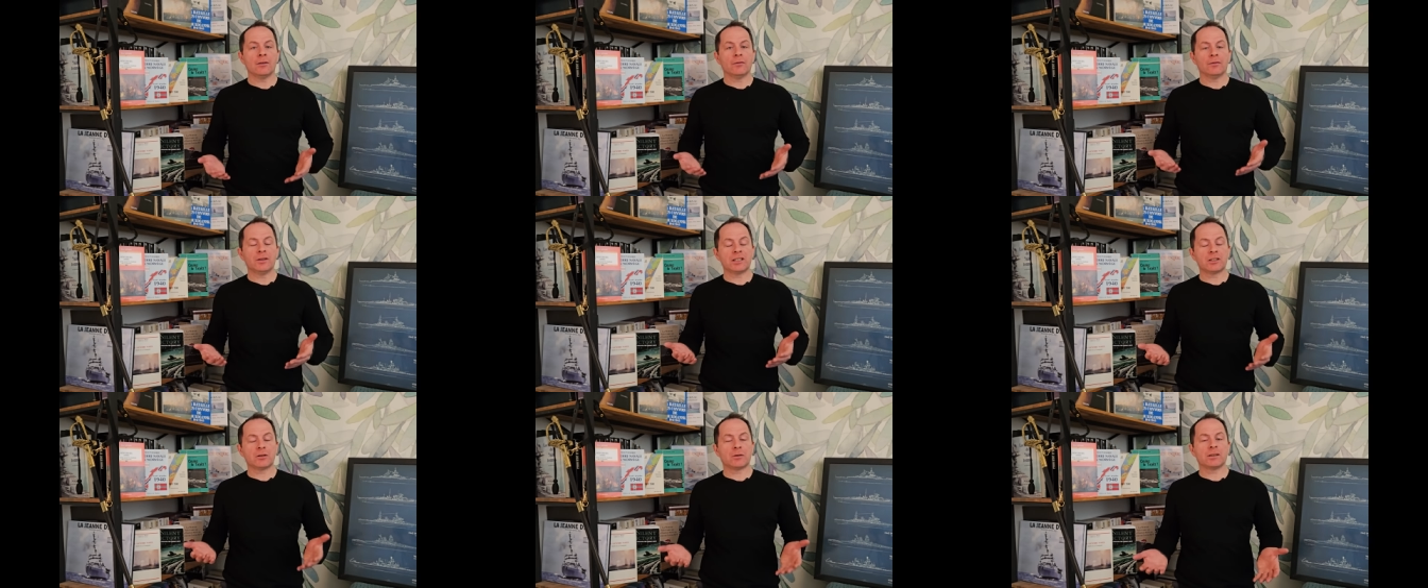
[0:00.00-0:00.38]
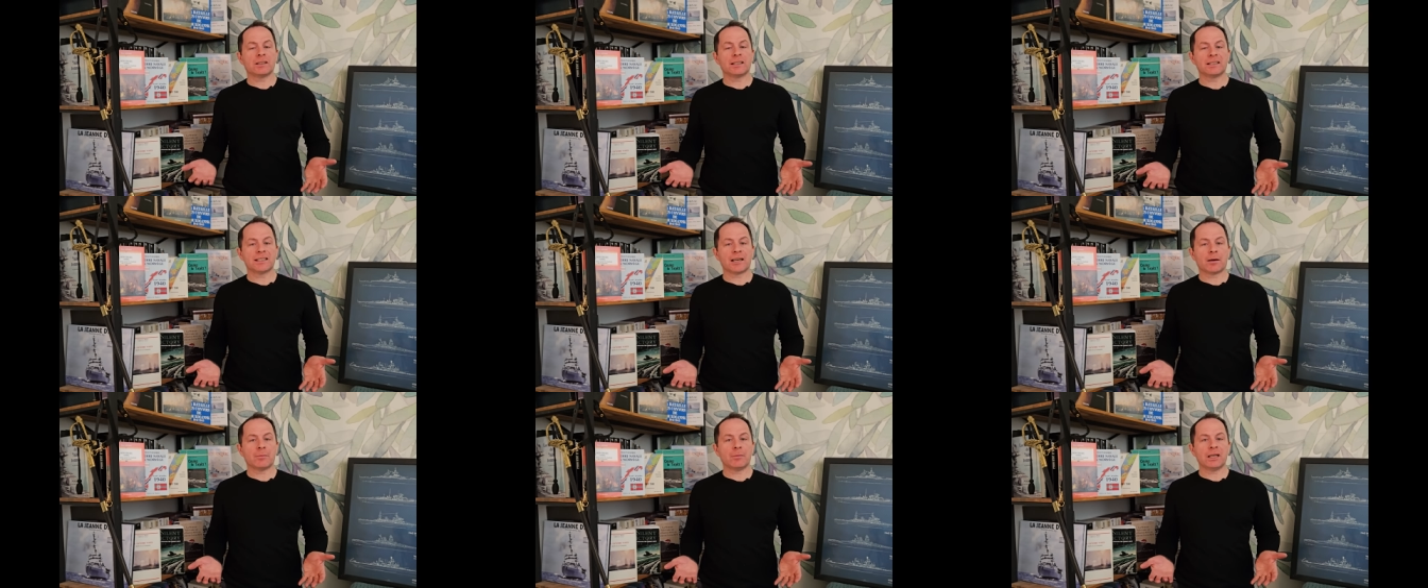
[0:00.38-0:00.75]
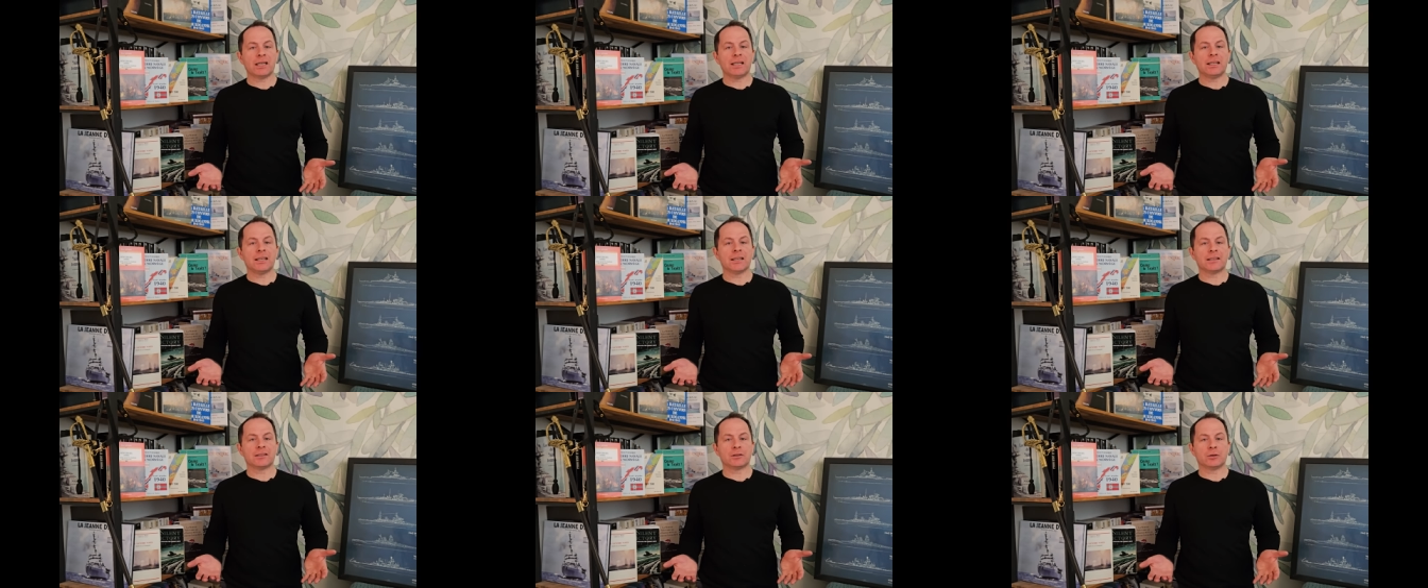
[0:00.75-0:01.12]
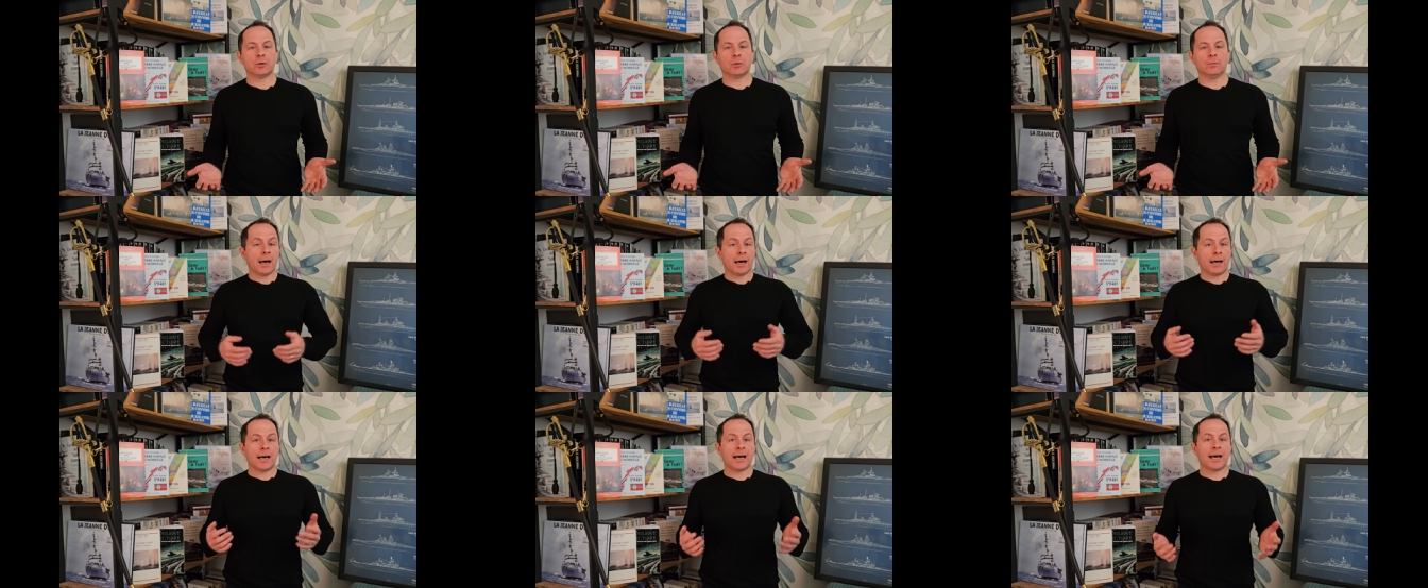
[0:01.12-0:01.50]
visant à désarmer les
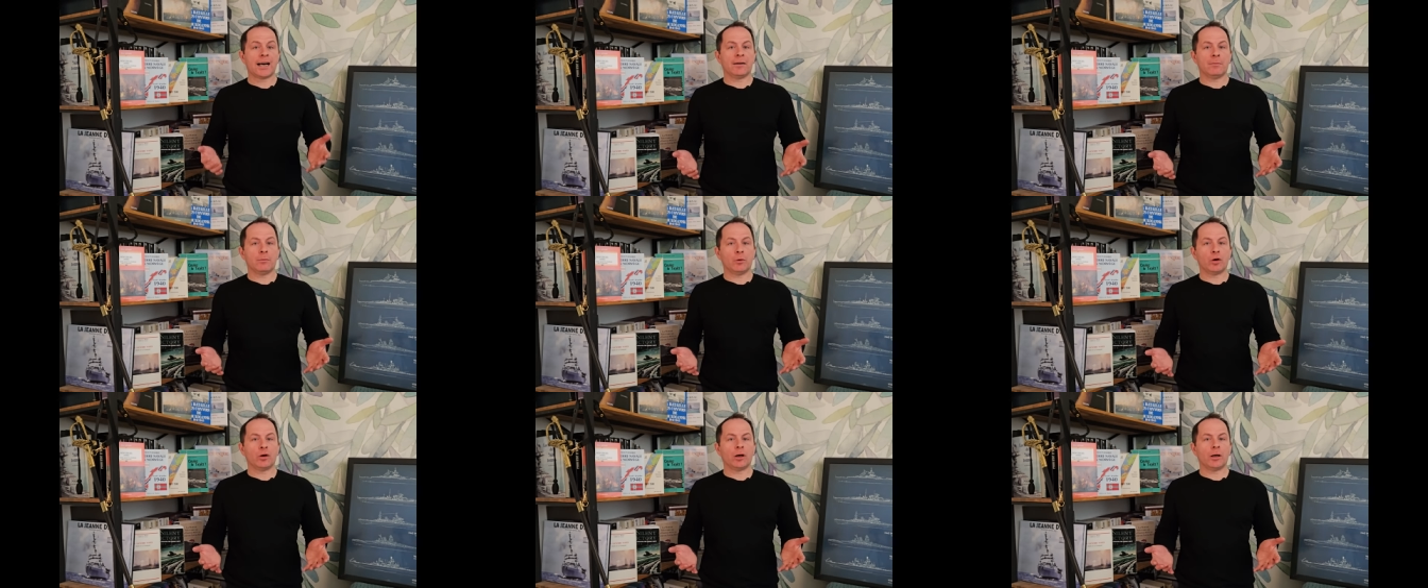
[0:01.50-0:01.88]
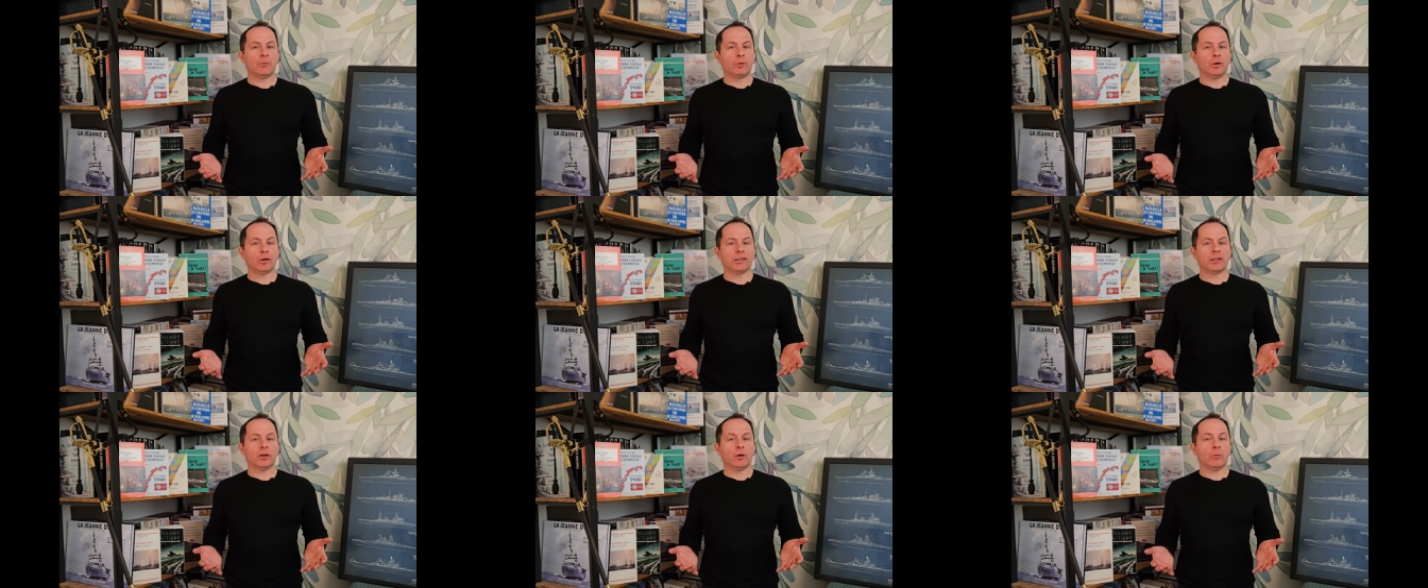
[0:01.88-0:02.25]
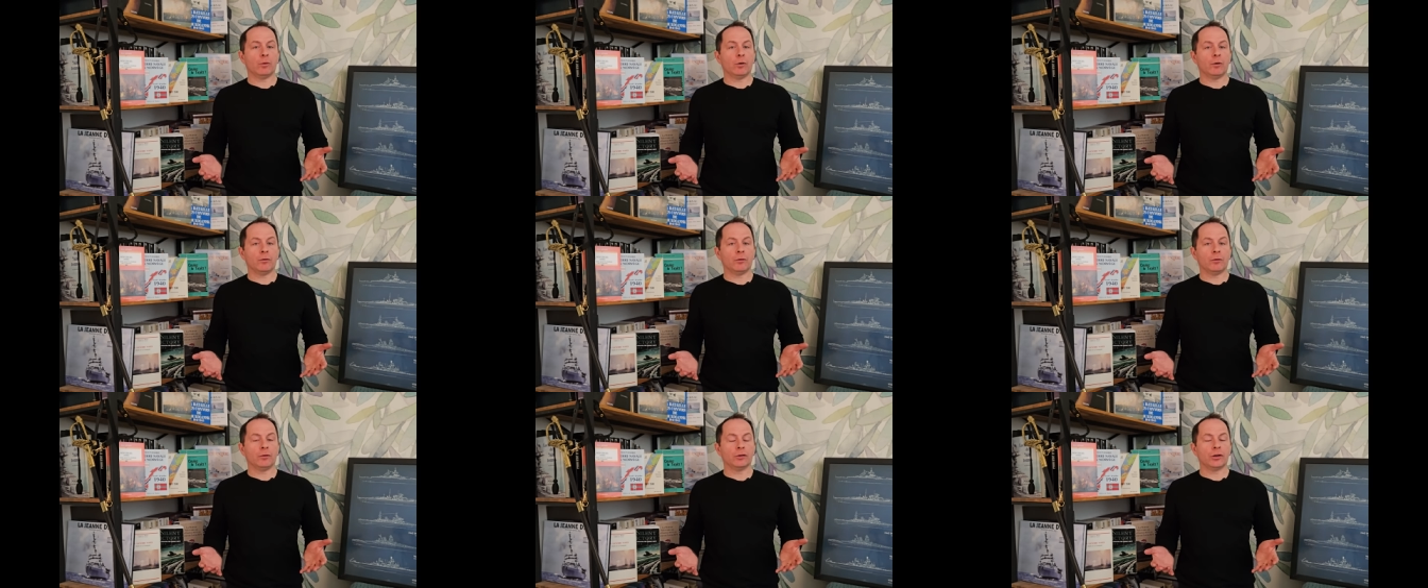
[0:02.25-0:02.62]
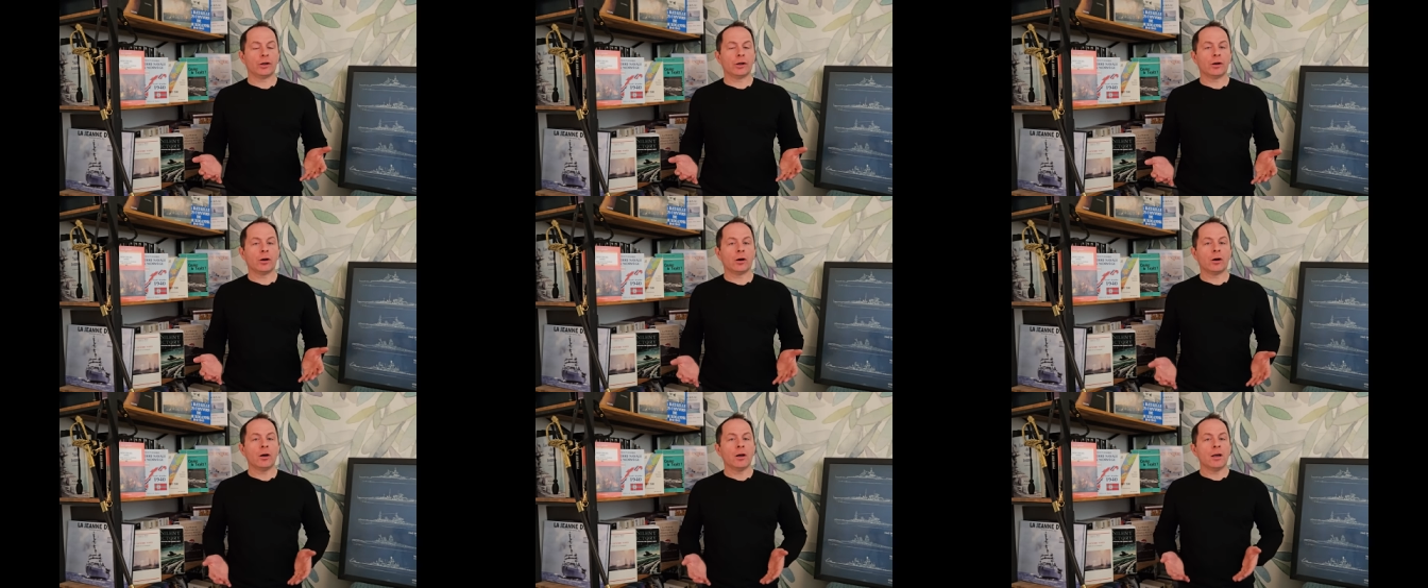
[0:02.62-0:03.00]
nations. Rarement abordée en
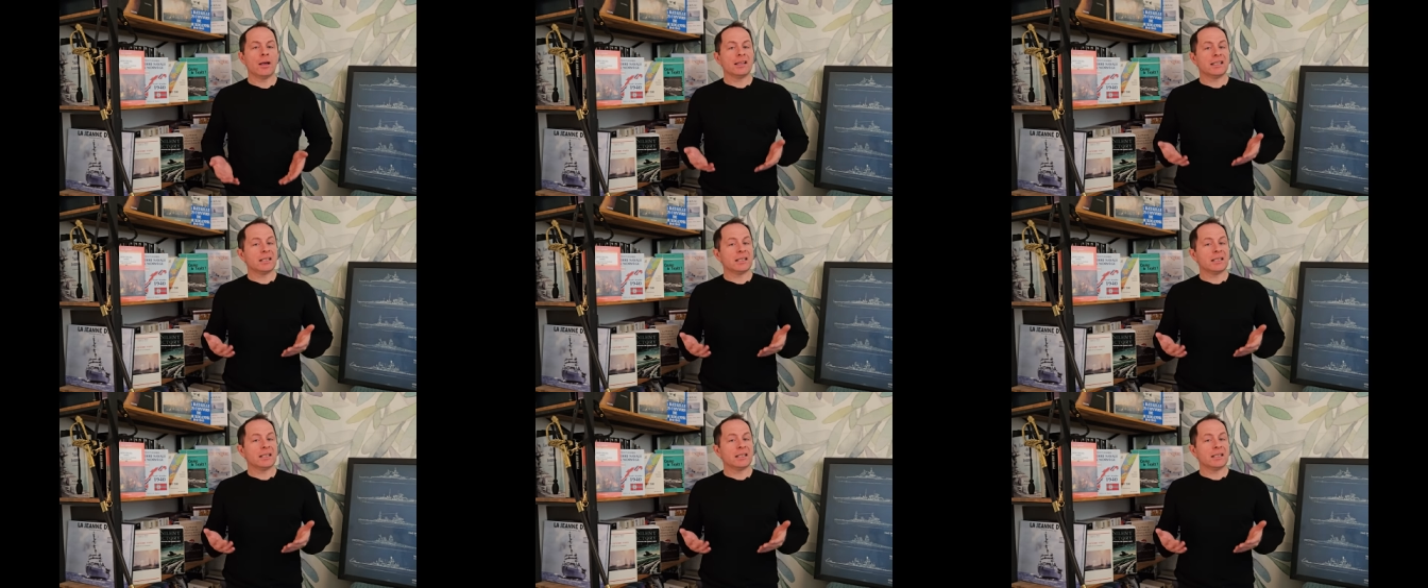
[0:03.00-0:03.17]
profondeur,